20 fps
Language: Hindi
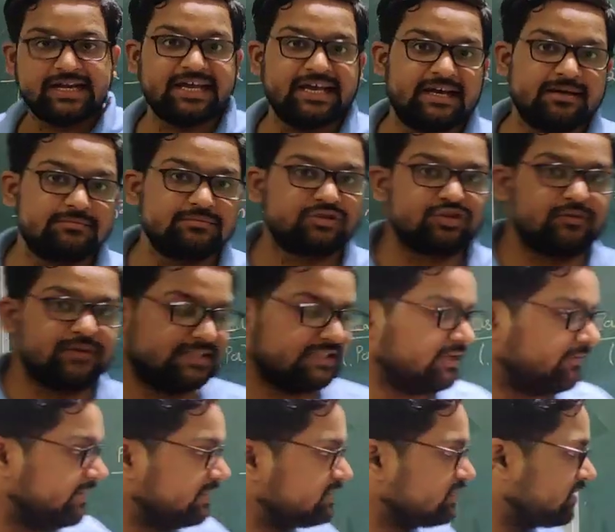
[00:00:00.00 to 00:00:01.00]
एटीएम जो
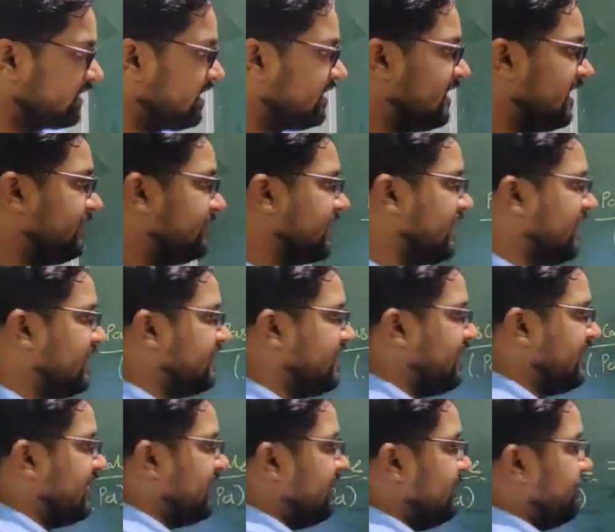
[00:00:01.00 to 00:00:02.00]
वातावरण जितना दाब
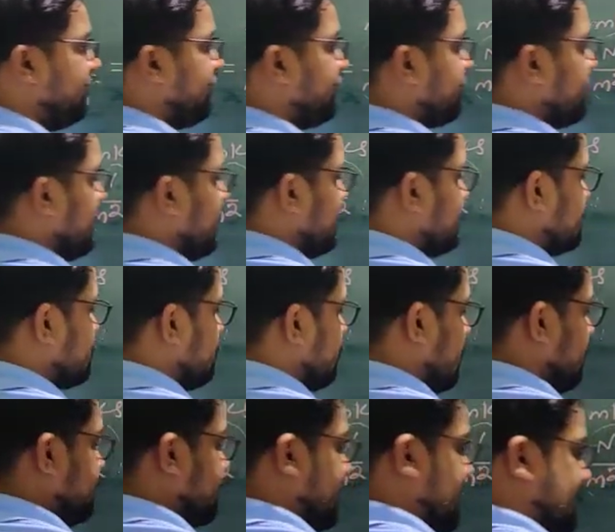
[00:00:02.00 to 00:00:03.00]
लगाता है
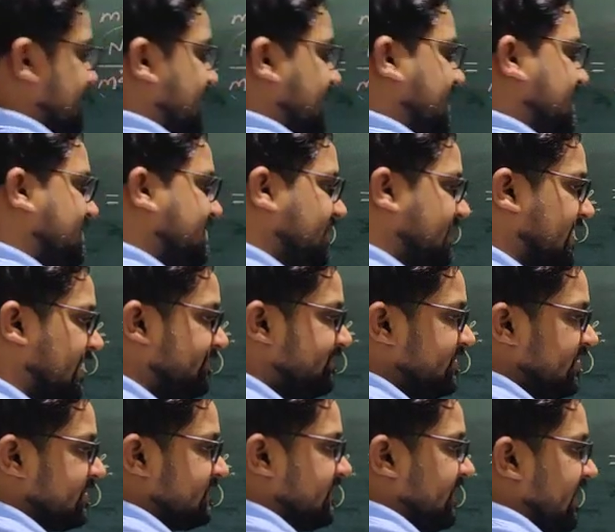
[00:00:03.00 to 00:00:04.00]
इसको हम कैसे कैसे
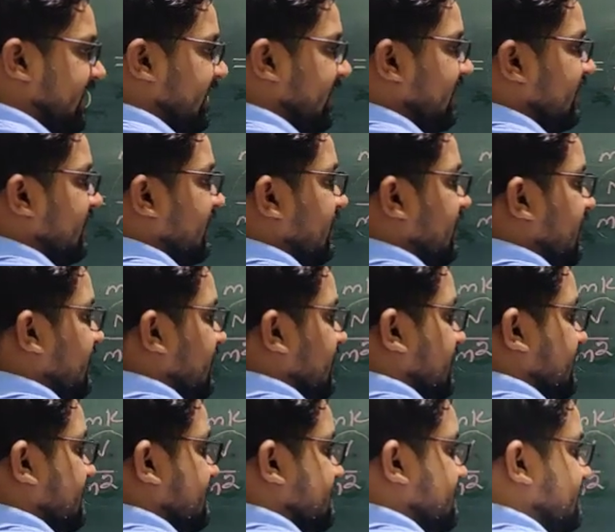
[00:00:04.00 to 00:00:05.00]
नाप सकते हैं
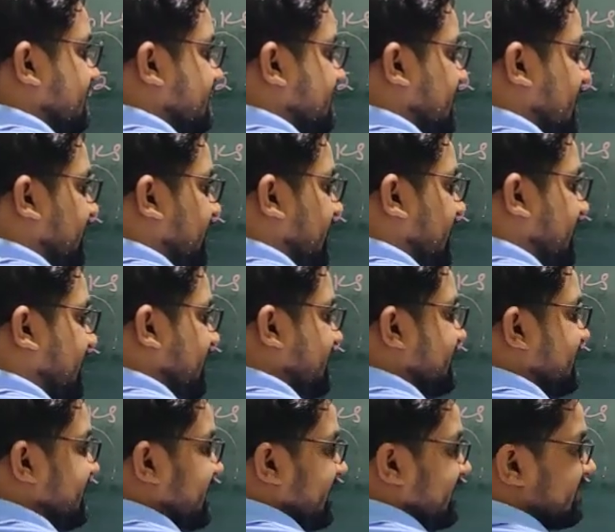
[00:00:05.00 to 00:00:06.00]

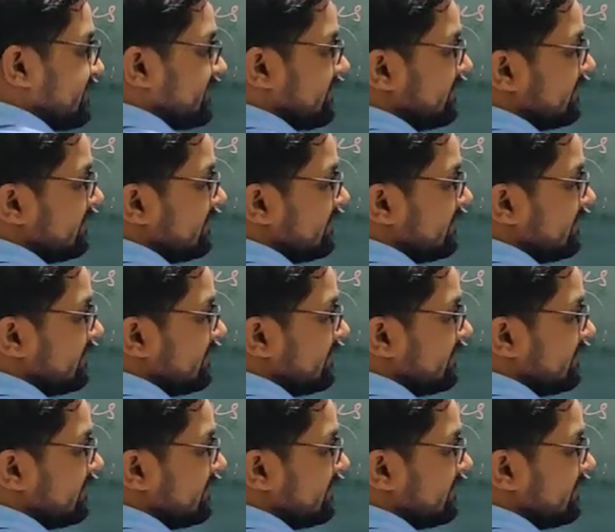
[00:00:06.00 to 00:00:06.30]
76